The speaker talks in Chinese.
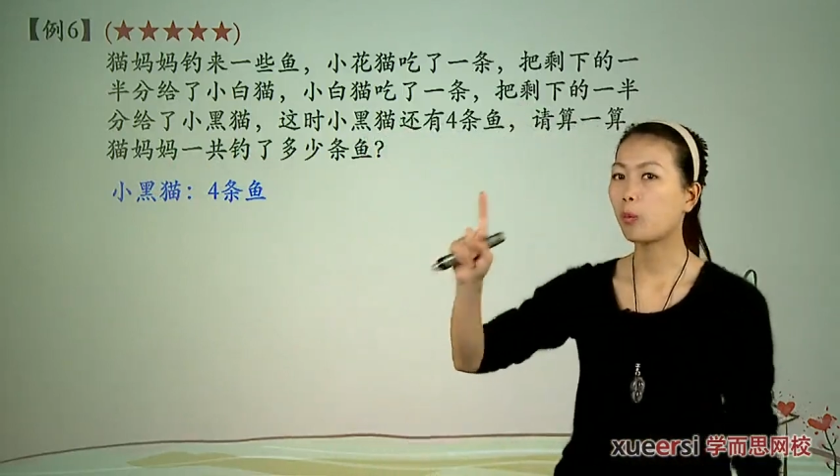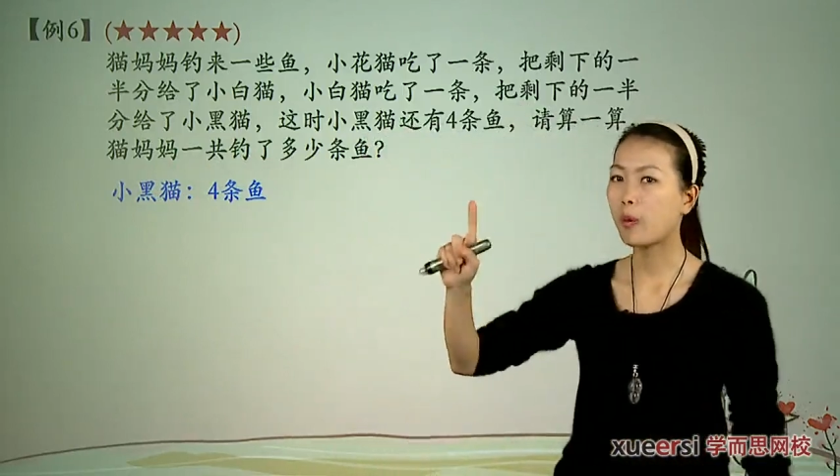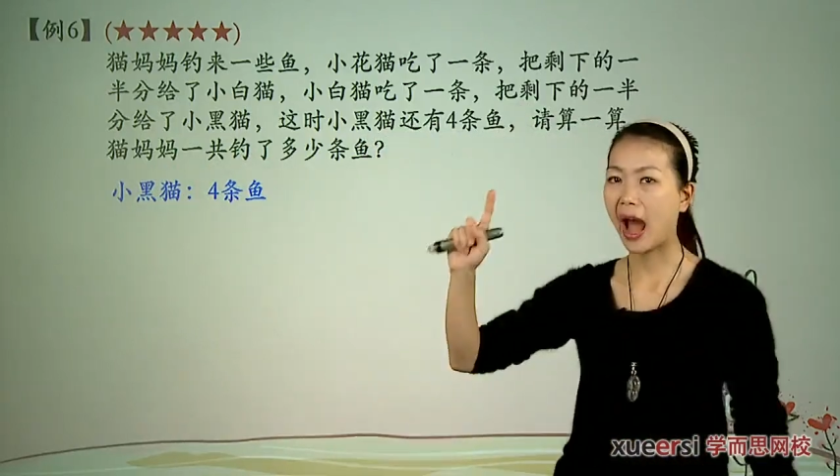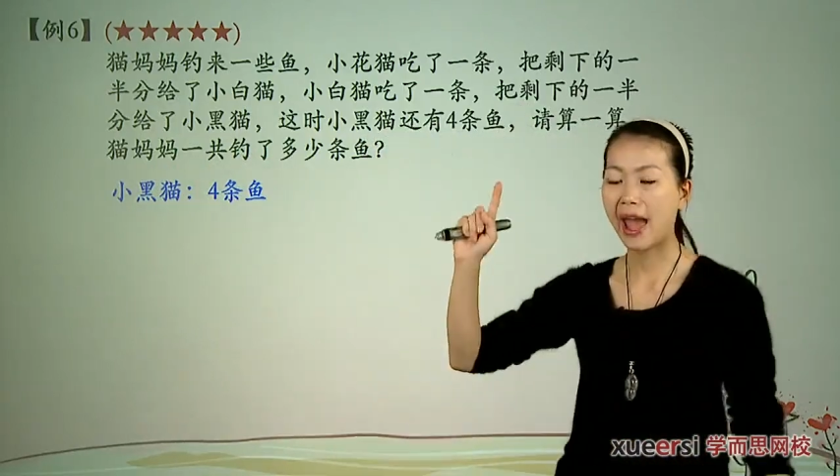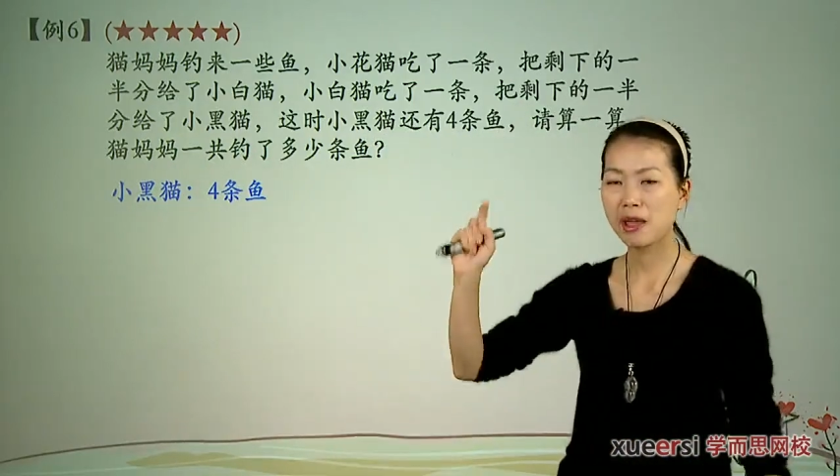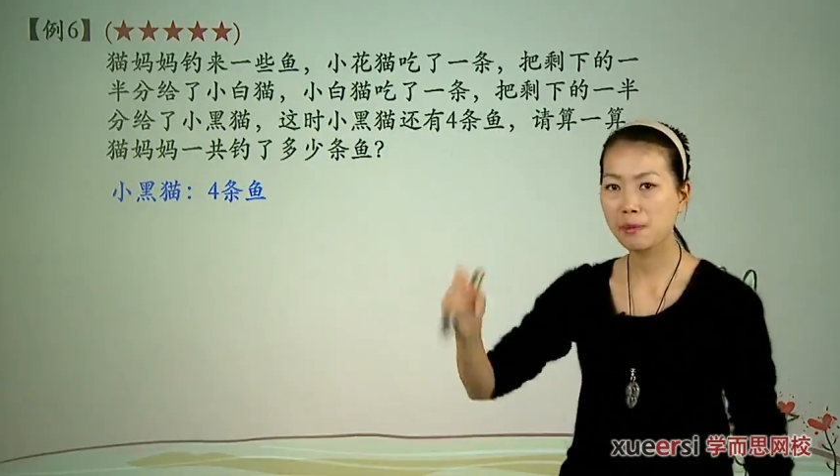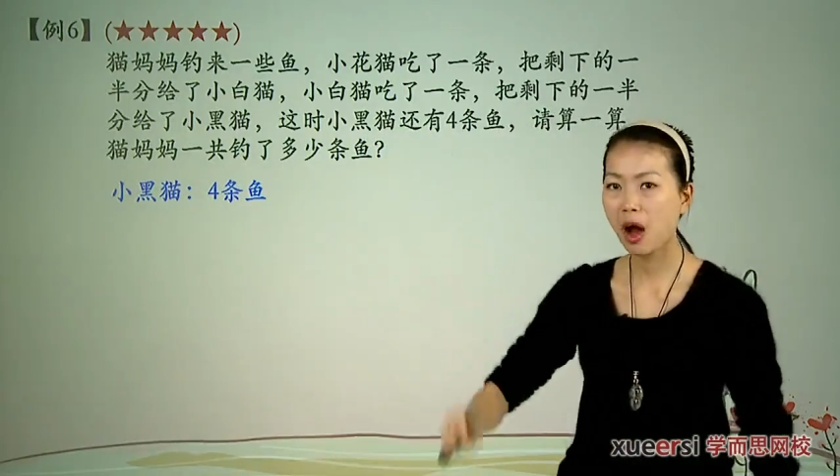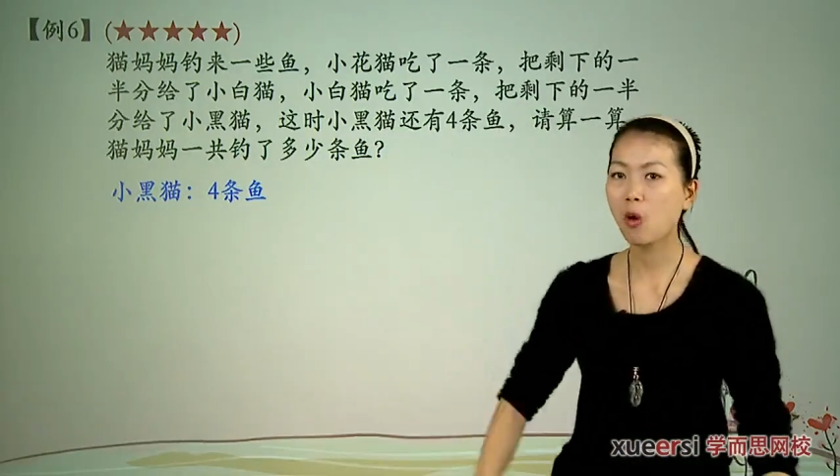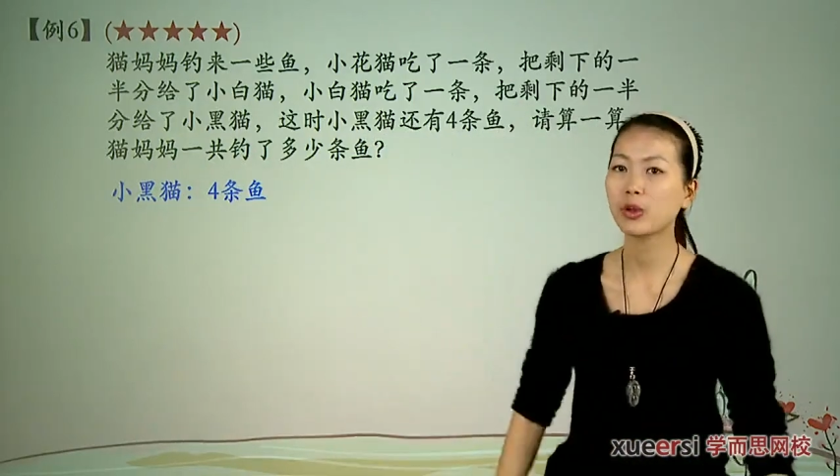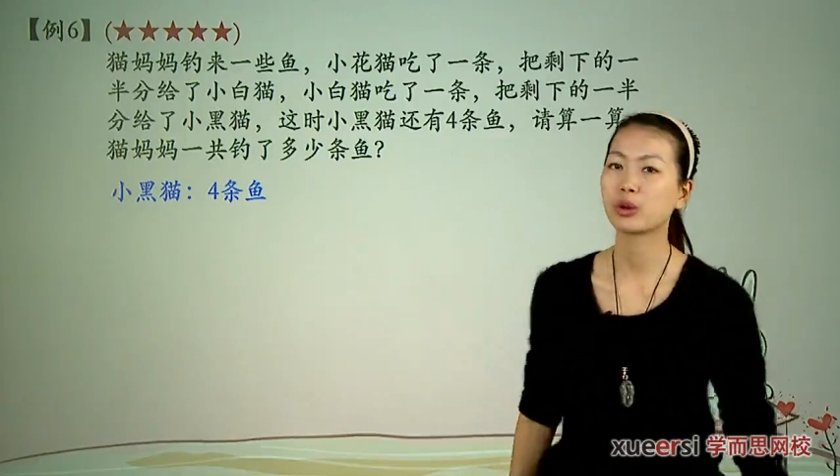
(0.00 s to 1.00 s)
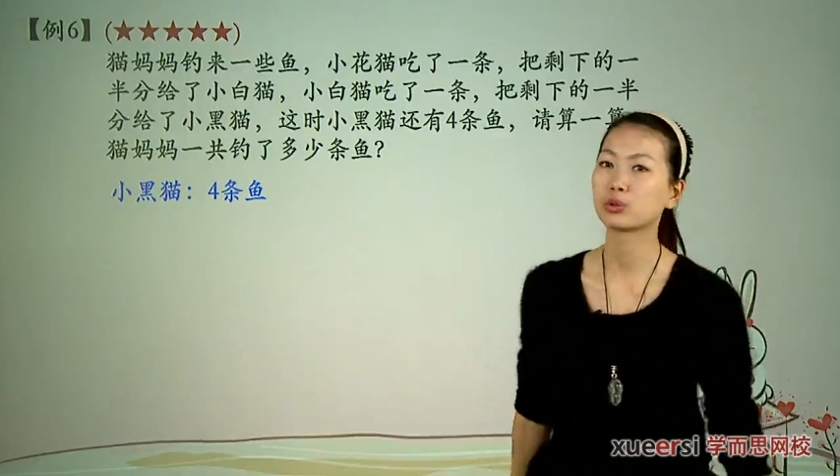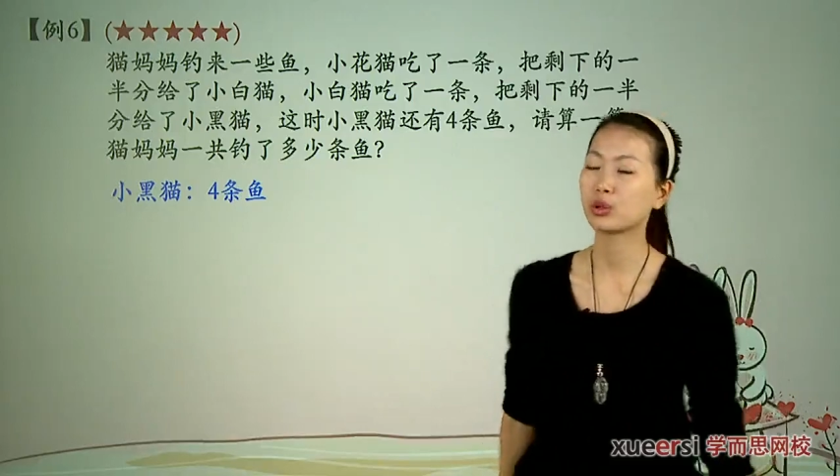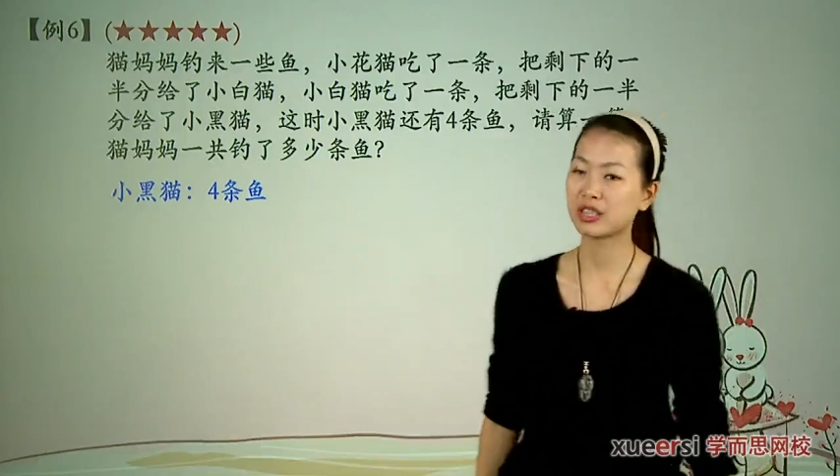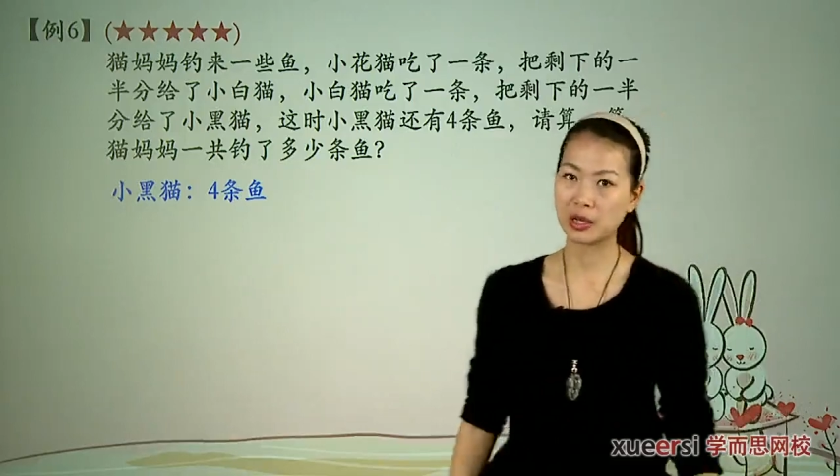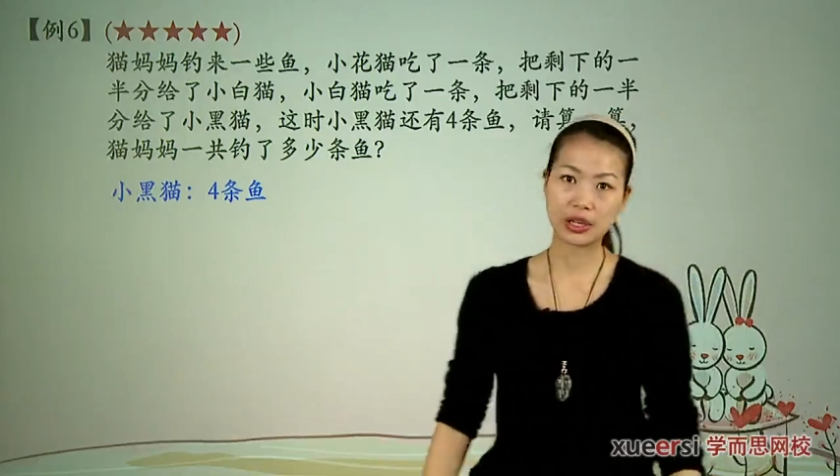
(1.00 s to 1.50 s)
白猫有
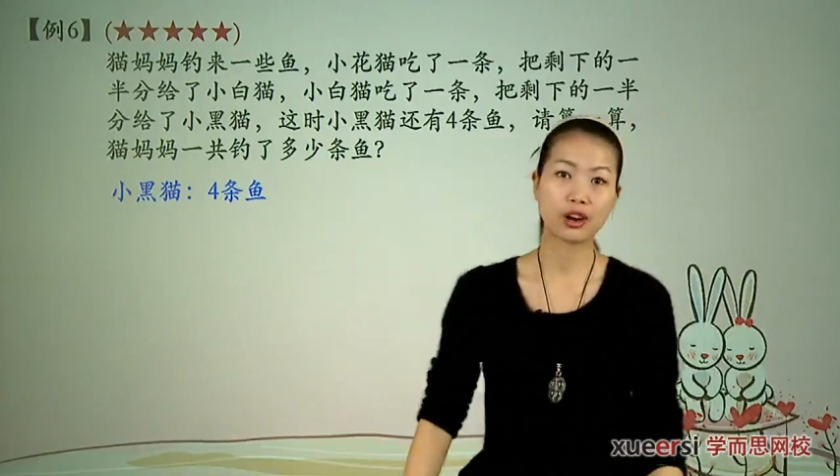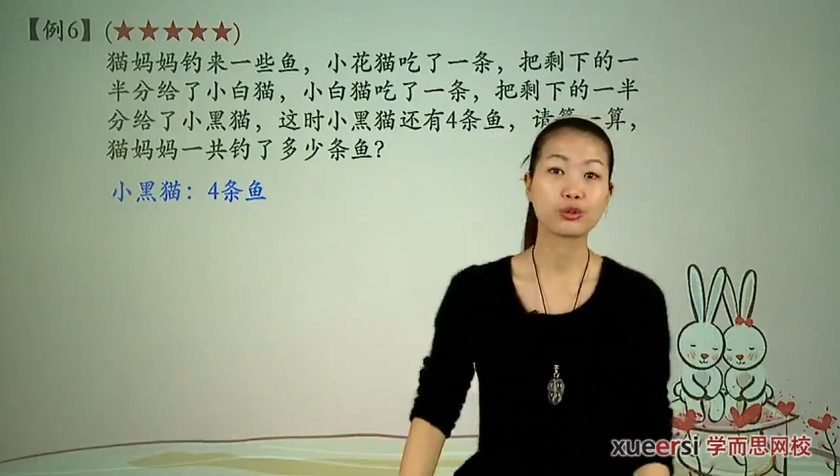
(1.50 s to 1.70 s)
多少条